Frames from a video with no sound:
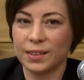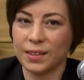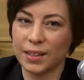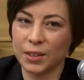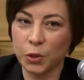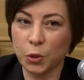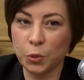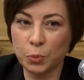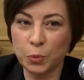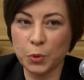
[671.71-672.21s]

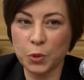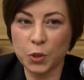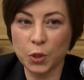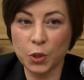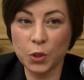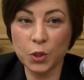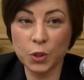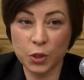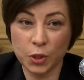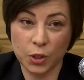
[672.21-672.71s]
des troubles
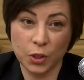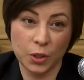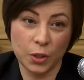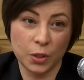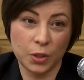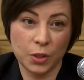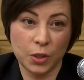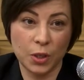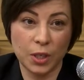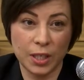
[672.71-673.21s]

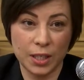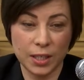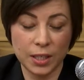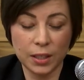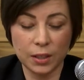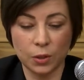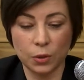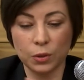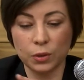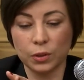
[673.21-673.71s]

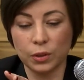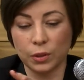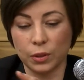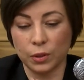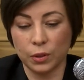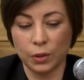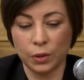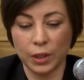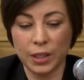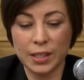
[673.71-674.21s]
musculo-squelettiques, donc euh,
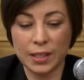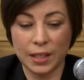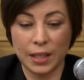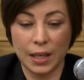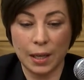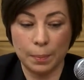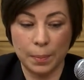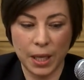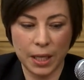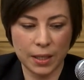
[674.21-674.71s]
le risque à
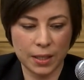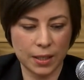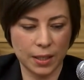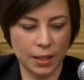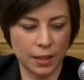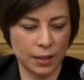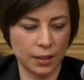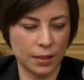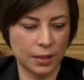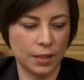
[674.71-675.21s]
la base,
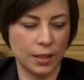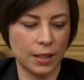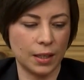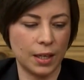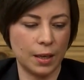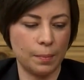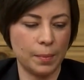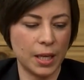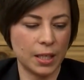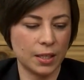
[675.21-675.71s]
ce qui est à
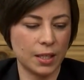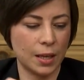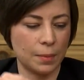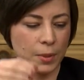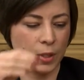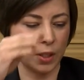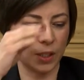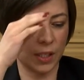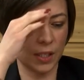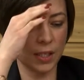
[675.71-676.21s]
la base de
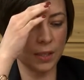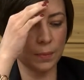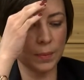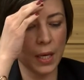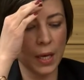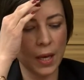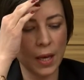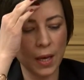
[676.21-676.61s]
l'absentéisme.